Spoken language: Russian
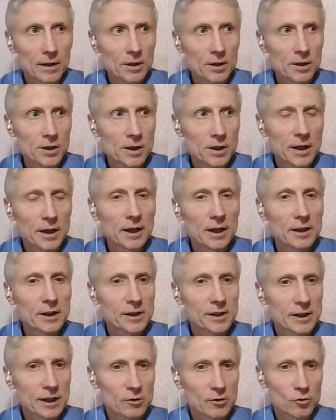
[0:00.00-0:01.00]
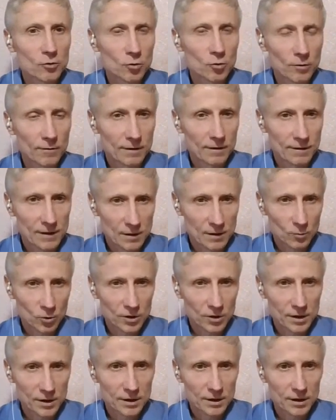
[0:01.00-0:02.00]
и реализацию новых
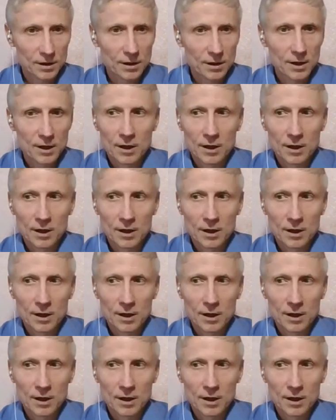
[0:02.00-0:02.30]
возможностей.